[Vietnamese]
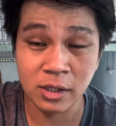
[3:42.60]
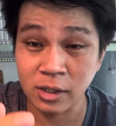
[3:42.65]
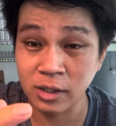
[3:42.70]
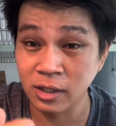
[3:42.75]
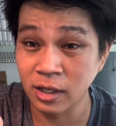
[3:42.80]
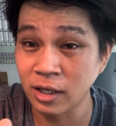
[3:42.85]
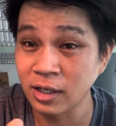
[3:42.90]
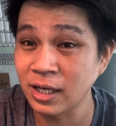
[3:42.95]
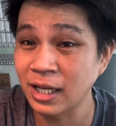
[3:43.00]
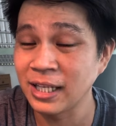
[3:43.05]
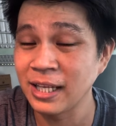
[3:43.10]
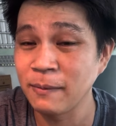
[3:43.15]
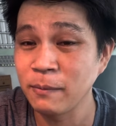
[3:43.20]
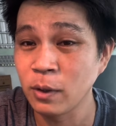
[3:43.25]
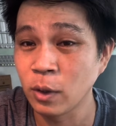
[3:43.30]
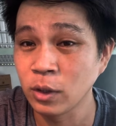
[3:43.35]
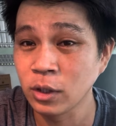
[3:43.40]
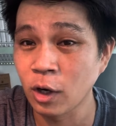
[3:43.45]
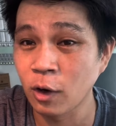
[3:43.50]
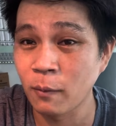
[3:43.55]
dự anh em
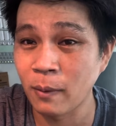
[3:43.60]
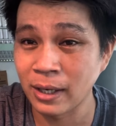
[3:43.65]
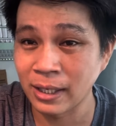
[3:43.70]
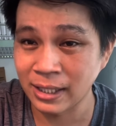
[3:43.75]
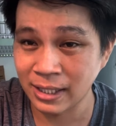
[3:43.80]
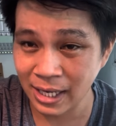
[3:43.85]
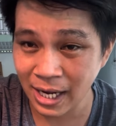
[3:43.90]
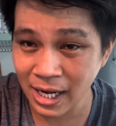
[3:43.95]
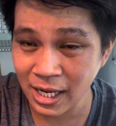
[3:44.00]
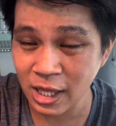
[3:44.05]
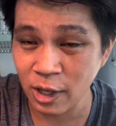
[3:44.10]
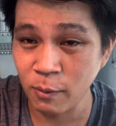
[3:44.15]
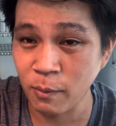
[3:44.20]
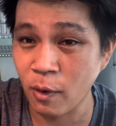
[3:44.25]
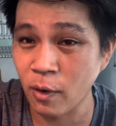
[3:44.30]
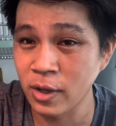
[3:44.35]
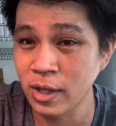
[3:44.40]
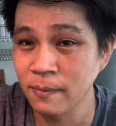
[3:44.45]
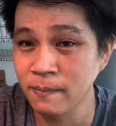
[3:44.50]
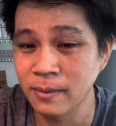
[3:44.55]
dự trù bằng rất là nhiều
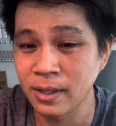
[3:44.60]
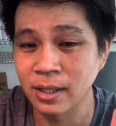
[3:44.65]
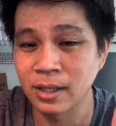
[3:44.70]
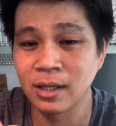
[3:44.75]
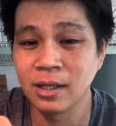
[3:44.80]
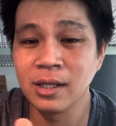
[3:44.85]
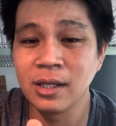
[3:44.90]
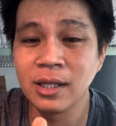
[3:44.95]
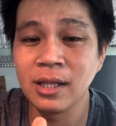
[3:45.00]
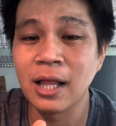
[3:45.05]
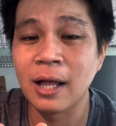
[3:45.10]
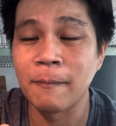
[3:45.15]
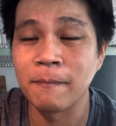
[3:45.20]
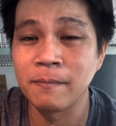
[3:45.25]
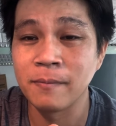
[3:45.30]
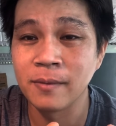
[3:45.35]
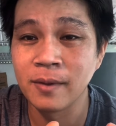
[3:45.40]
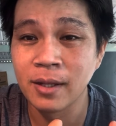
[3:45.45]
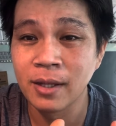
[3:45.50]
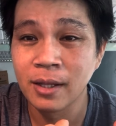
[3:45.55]
mồi giúp mình đó chính là
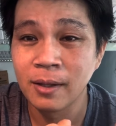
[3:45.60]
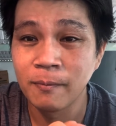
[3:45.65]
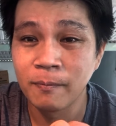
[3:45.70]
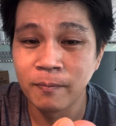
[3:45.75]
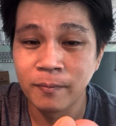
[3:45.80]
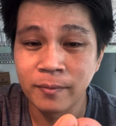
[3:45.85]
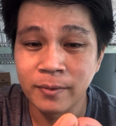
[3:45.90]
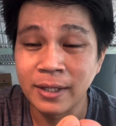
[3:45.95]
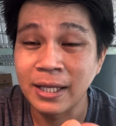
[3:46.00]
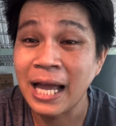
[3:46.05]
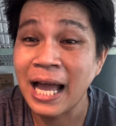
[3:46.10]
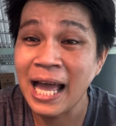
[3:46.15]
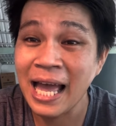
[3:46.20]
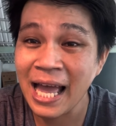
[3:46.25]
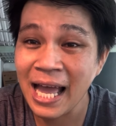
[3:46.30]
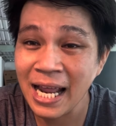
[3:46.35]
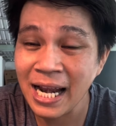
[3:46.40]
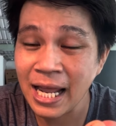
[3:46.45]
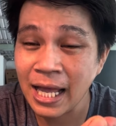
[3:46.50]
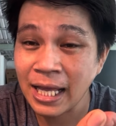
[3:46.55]

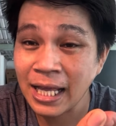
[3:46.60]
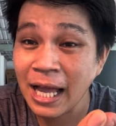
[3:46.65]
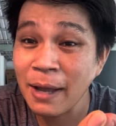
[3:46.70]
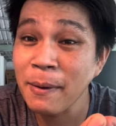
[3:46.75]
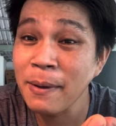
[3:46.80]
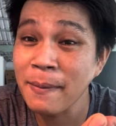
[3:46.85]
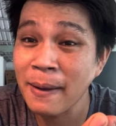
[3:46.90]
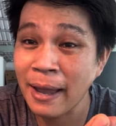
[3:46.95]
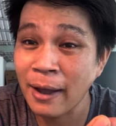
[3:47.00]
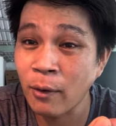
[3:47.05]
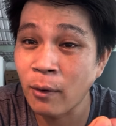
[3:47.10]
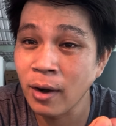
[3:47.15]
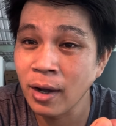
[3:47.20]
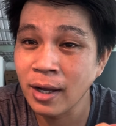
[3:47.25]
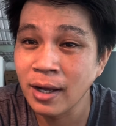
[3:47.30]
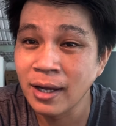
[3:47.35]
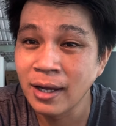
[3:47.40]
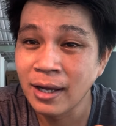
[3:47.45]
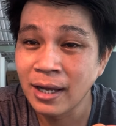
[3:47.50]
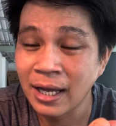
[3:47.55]
cá này, cá bé màu á
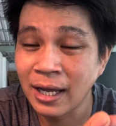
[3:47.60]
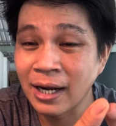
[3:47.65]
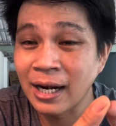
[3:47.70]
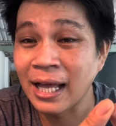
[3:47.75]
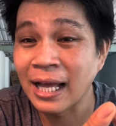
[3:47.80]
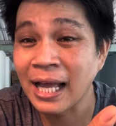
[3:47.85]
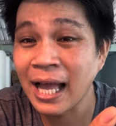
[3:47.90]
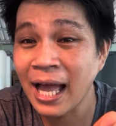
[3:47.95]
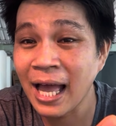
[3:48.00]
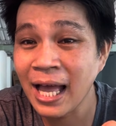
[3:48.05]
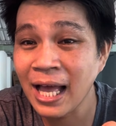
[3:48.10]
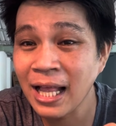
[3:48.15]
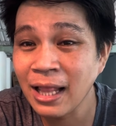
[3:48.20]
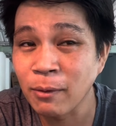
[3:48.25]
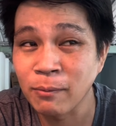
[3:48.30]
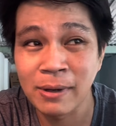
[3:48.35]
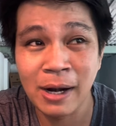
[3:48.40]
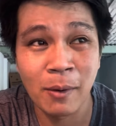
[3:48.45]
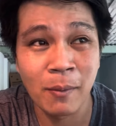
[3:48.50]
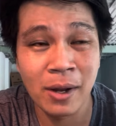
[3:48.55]
hoặc là cá
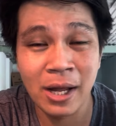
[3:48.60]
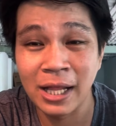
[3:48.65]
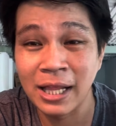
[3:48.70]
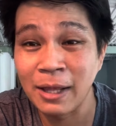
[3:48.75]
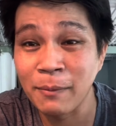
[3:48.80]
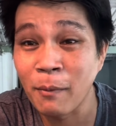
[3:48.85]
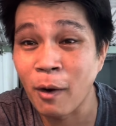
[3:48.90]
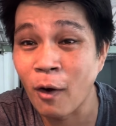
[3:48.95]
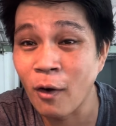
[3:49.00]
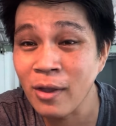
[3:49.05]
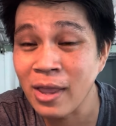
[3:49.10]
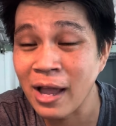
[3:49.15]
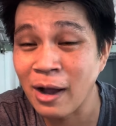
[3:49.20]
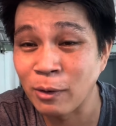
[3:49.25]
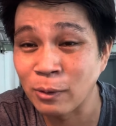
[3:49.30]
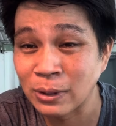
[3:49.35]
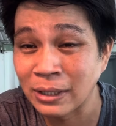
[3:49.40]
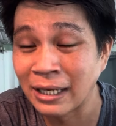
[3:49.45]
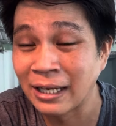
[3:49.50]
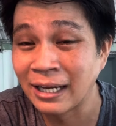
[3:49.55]
rồng rồng á anh em bỏ
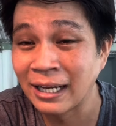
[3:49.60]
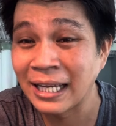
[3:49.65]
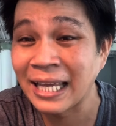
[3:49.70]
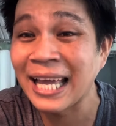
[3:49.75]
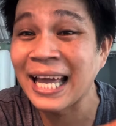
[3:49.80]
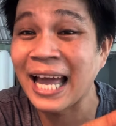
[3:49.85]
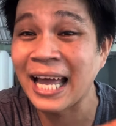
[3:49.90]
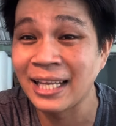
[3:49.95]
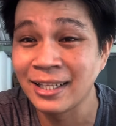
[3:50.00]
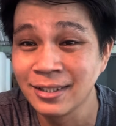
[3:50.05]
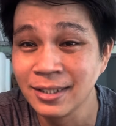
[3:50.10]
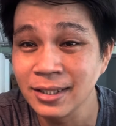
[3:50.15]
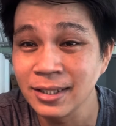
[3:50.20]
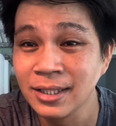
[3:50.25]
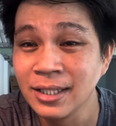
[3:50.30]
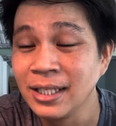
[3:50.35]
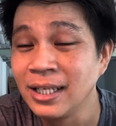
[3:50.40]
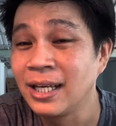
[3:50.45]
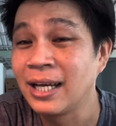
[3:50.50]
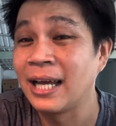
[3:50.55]
vào từng cái khay nước
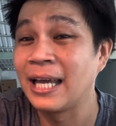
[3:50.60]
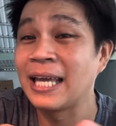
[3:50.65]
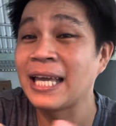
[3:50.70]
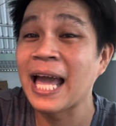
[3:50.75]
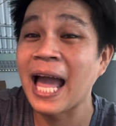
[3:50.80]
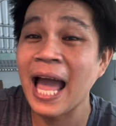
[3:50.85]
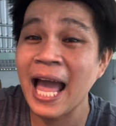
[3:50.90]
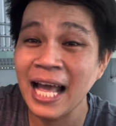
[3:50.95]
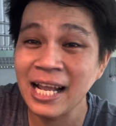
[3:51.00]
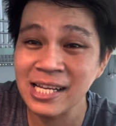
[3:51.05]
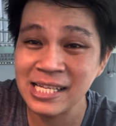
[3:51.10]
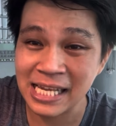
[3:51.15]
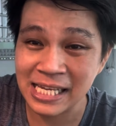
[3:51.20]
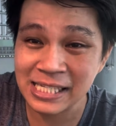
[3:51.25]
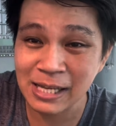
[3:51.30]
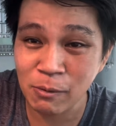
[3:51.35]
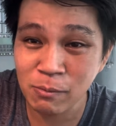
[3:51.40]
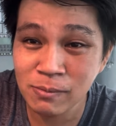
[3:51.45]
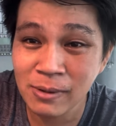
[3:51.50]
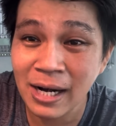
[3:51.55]
thì cá nó sẽ
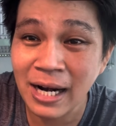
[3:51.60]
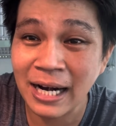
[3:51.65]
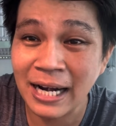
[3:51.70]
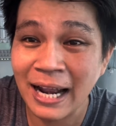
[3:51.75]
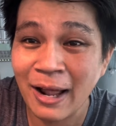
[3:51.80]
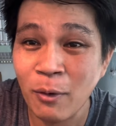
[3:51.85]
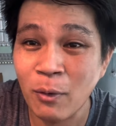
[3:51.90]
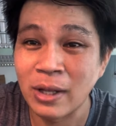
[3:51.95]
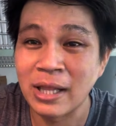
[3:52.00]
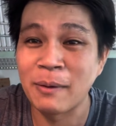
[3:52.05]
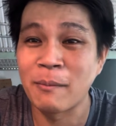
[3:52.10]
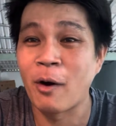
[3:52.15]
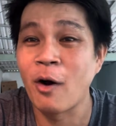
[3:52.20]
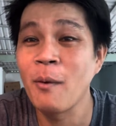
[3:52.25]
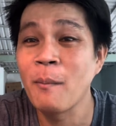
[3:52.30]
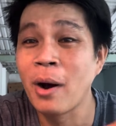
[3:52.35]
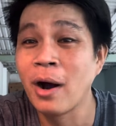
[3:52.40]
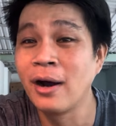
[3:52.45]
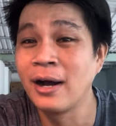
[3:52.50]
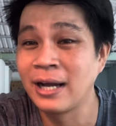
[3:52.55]
sống rất là lâu anh em bỏ
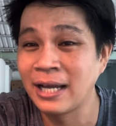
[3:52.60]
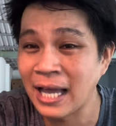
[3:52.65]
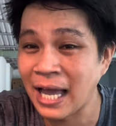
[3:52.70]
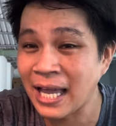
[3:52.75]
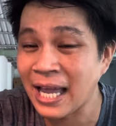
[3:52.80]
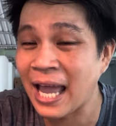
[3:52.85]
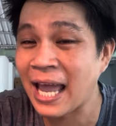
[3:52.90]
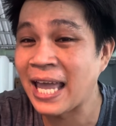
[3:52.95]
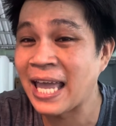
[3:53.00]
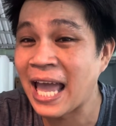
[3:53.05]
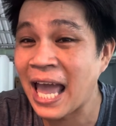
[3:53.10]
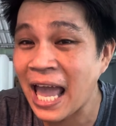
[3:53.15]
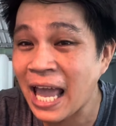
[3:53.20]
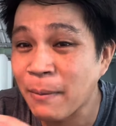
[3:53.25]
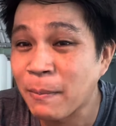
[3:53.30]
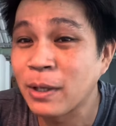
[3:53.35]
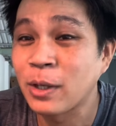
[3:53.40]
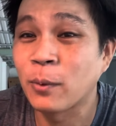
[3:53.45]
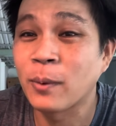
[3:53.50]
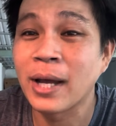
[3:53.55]
10 cái khay hai
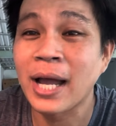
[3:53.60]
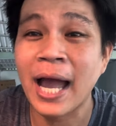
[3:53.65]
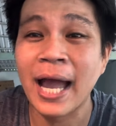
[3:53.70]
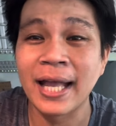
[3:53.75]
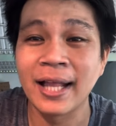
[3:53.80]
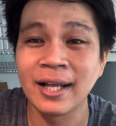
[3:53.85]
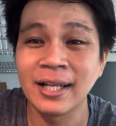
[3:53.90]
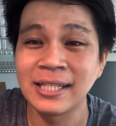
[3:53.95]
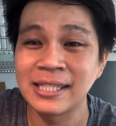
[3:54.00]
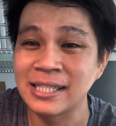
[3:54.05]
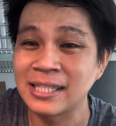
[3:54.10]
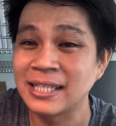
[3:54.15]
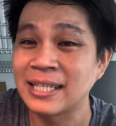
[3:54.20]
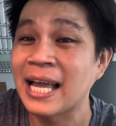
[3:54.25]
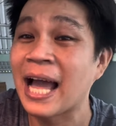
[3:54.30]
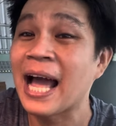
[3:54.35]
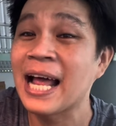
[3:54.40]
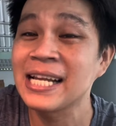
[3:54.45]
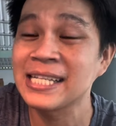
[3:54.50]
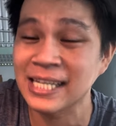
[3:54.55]
ba chục cái khay đó
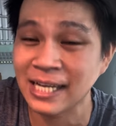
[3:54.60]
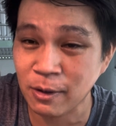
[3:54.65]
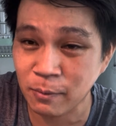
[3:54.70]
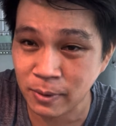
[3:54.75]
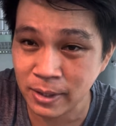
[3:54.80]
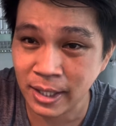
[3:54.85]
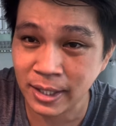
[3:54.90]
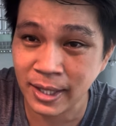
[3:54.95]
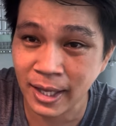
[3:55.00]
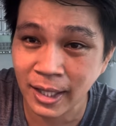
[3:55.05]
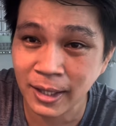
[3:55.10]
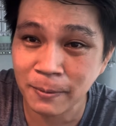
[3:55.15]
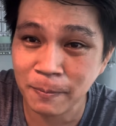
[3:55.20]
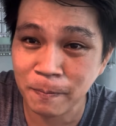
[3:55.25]
cá nó sẽ không bao giờ chết